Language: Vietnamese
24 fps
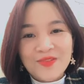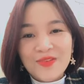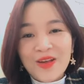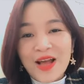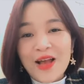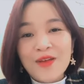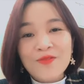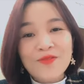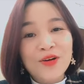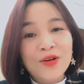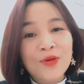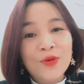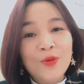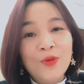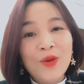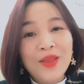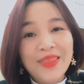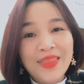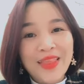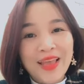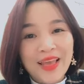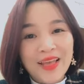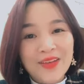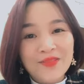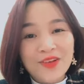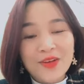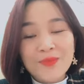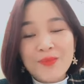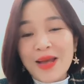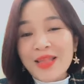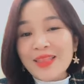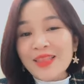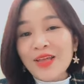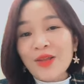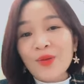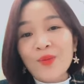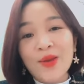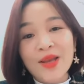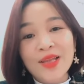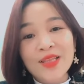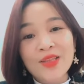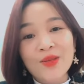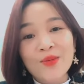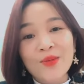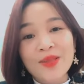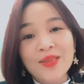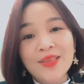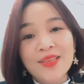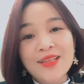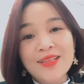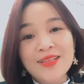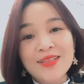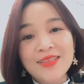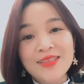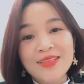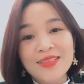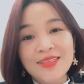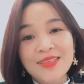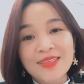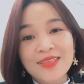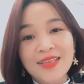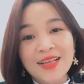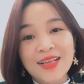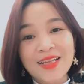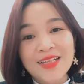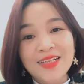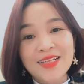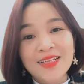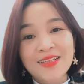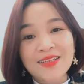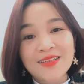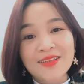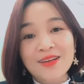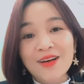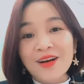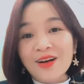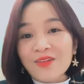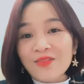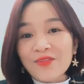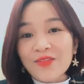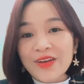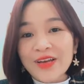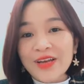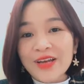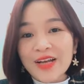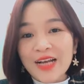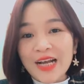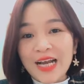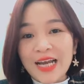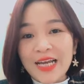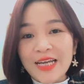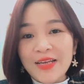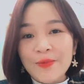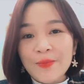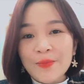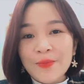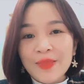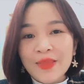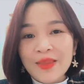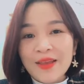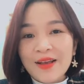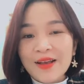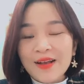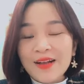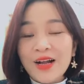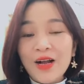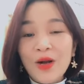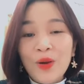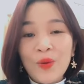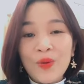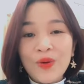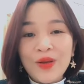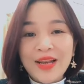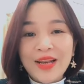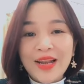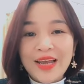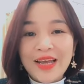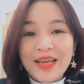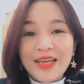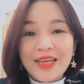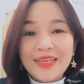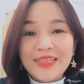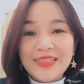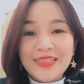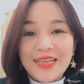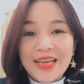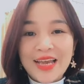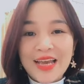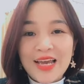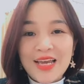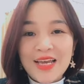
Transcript: Và với UST, với bản thân Oanh thì Oanh tin tưởng về cái cơ hội này